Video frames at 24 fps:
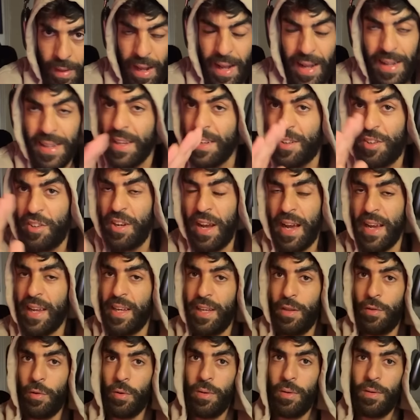غادي هادشي
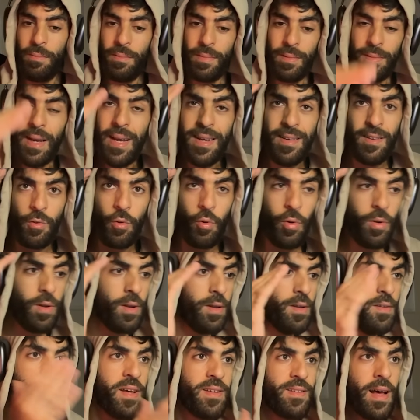حيدو تبقاش تقول
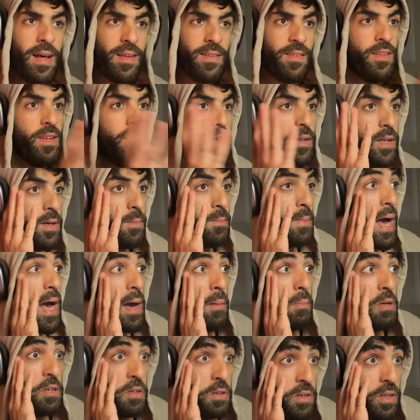للناس حاسديني ما
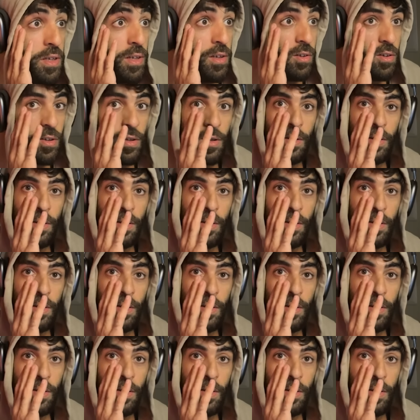حاملينيش